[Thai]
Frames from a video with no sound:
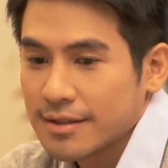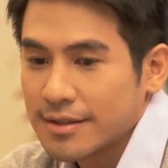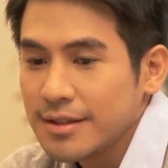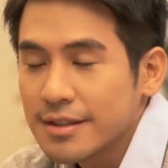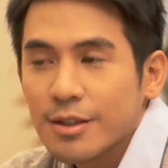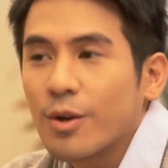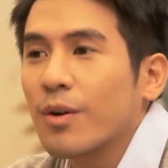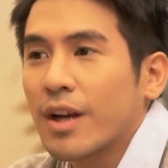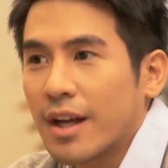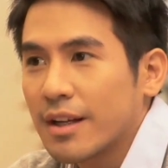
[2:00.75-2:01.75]
ซื่อตรง
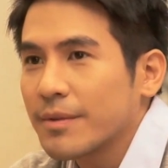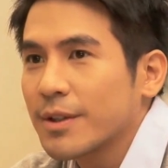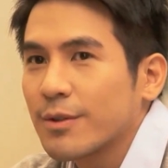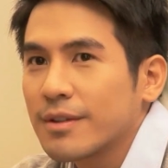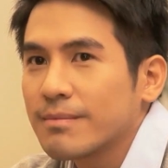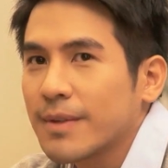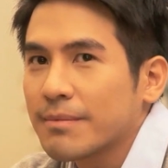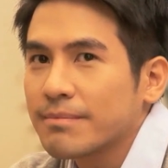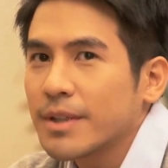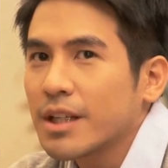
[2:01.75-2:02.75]
อะ่ะเป็นคนแบบ
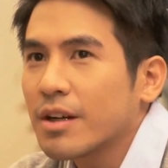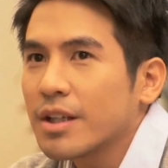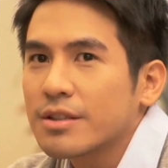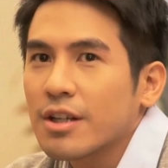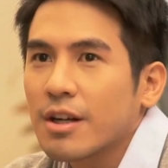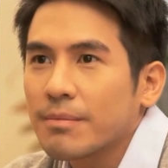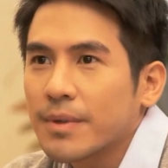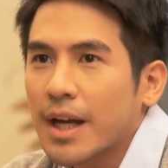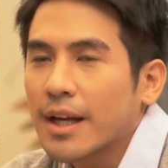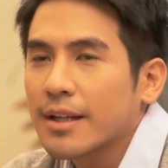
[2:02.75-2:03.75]
ไม่ค่อยชอบ
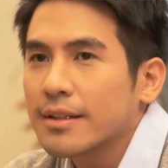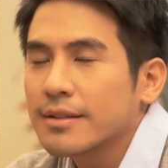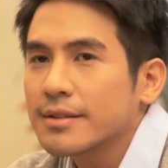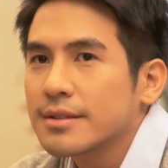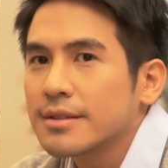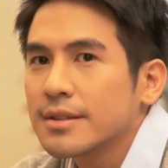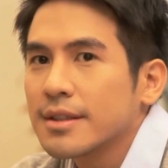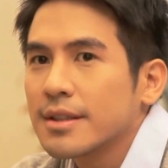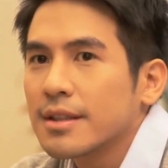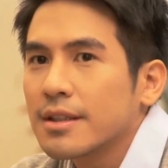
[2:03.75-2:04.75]
การ
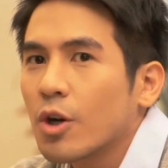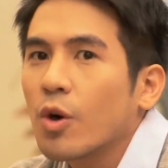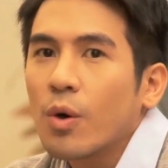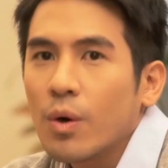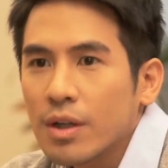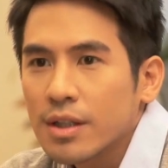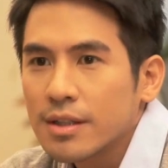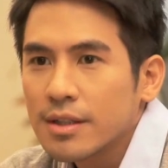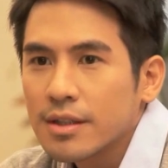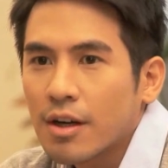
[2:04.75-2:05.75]
โกงหรือ
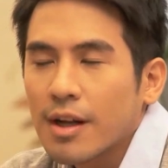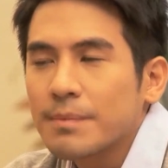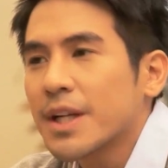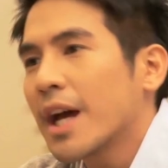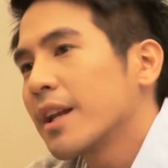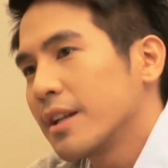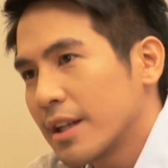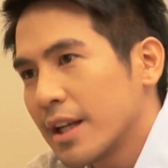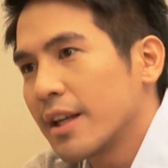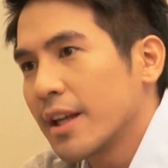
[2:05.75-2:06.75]
คอร์รัปชันหรืออะ
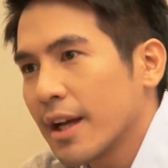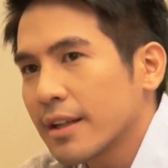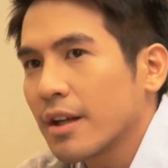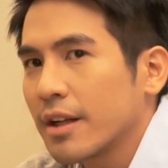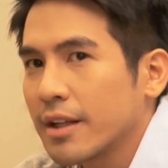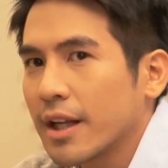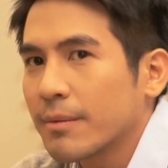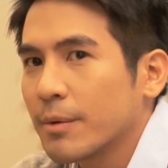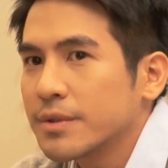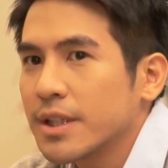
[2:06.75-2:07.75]
ไรอย่างเงี้ยตอนเด็กๆผ
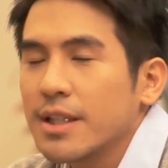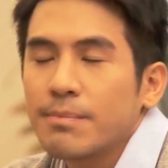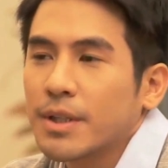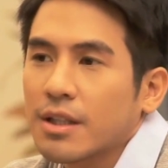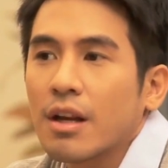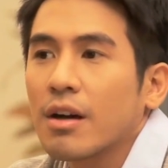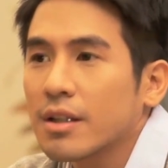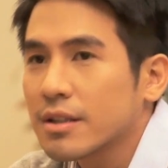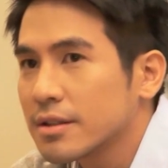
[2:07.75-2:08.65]
มจะได้ยินมาตลอด